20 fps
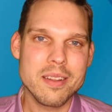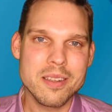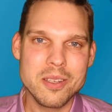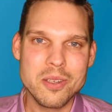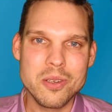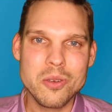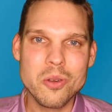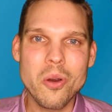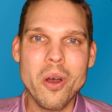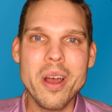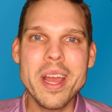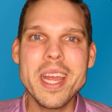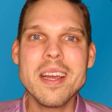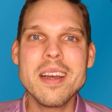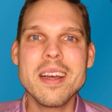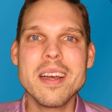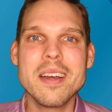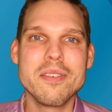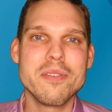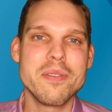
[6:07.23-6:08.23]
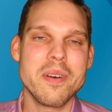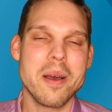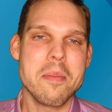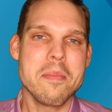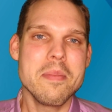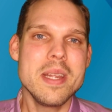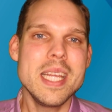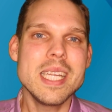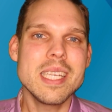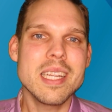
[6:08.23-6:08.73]
neue
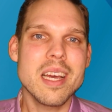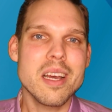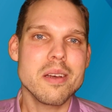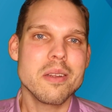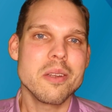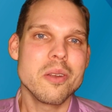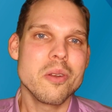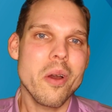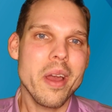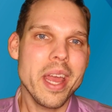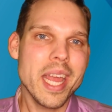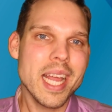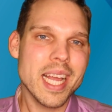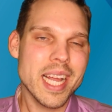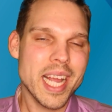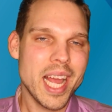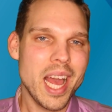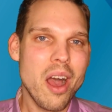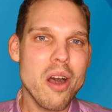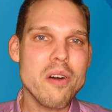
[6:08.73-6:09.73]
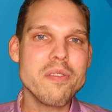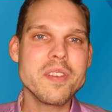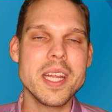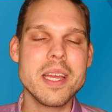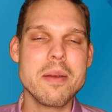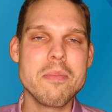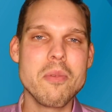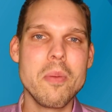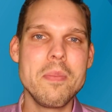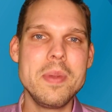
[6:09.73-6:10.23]
Vermieter, neu
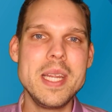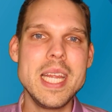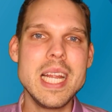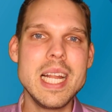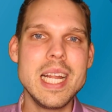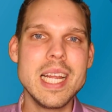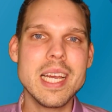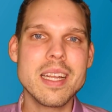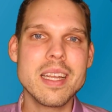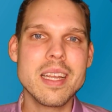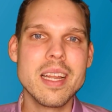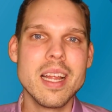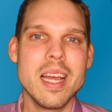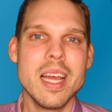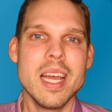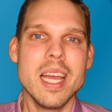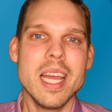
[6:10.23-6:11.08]
gekaufte Immobilien